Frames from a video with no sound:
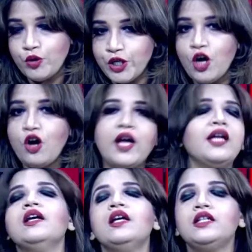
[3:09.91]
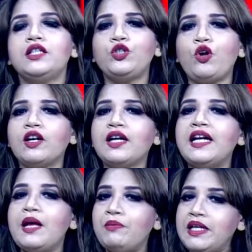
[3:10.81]
মনে হয় যে সরকার
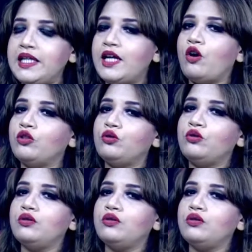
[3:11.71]
এমনিতেই গত